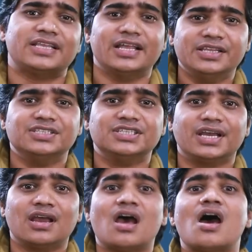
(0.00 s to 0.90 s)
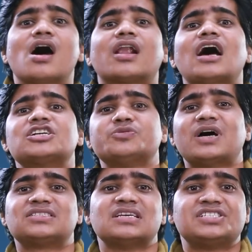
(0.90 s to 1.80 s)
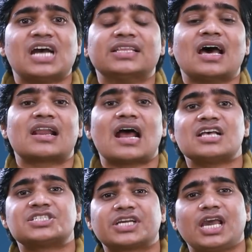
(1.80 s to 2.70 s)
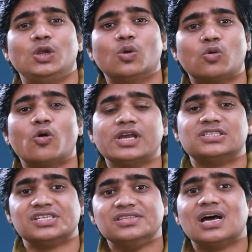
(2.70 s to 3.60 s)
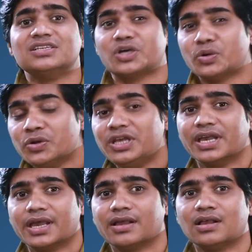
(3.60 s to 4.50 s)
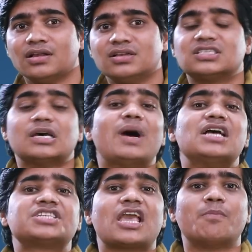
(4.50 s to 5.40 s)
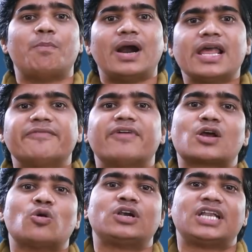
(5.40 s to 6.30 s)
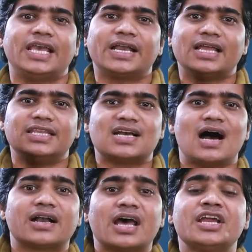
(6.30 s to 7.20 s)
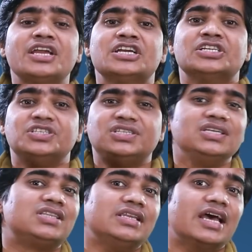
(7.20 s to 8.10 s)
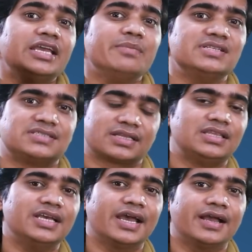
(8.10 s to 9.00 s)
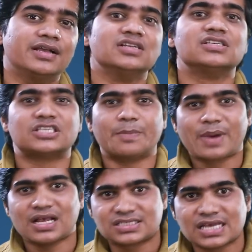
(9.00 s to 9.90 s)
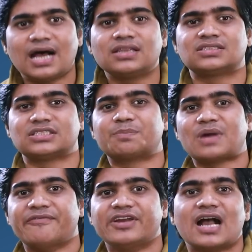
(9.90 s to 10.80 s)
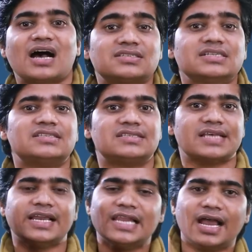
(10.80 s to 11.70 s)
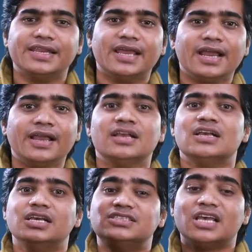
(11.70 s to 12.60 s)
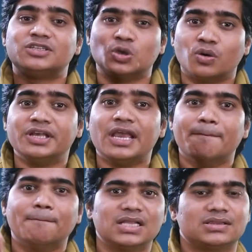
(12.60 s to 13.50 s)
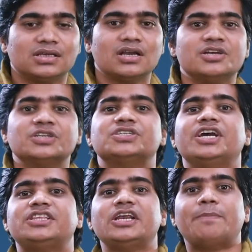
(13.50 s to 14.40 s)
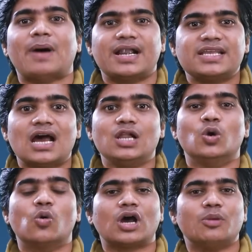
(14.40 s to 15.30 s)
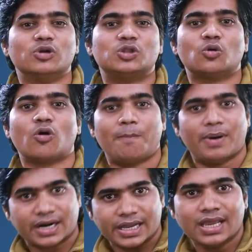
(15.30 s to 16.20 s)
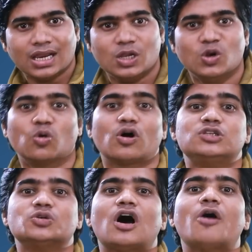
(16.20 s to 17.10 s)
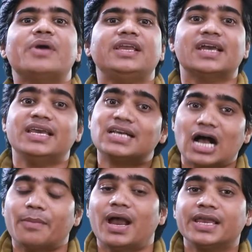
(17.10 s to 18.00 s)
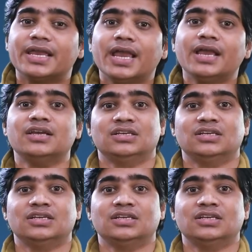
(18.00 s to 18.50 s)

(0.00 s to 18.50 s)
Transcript: ध्यान दीजिए राष्ट्रवाद से ज़्यादा राष्ट्र के लोगों की चिंता जरूरी है समाज के एक बड़े वर्ग को ठेंगा दिखाकर जीत नहीं मिल सकती है सबका साथ सबका विकास ही सही लाइन है इसे छोड़िए मत क्षेत्रीय पार्टियां लोकल मुद्दों को पकड़ें लोकल चुनाव में यही काम आएंगे